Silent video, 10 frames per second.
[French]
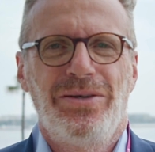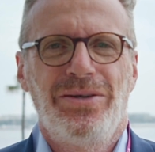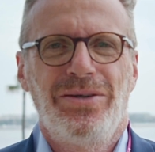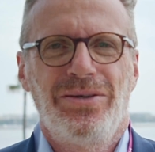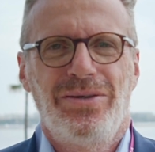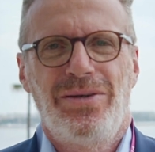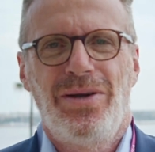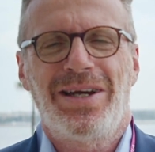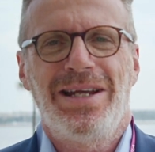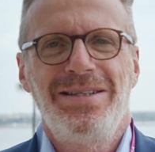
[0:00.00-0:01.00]
de
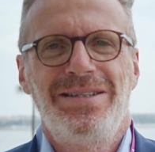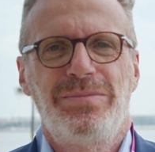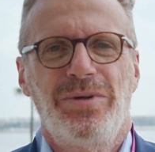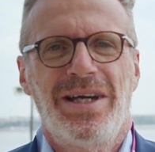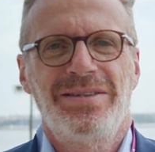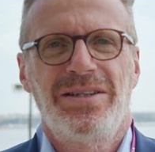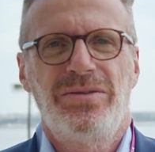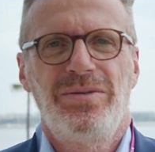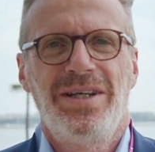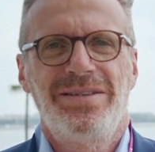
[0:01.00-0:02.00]
l'organisme CARSAT
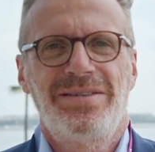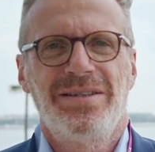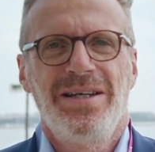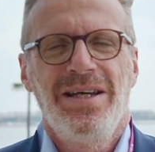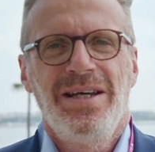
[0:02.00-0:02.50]
Sud-Est,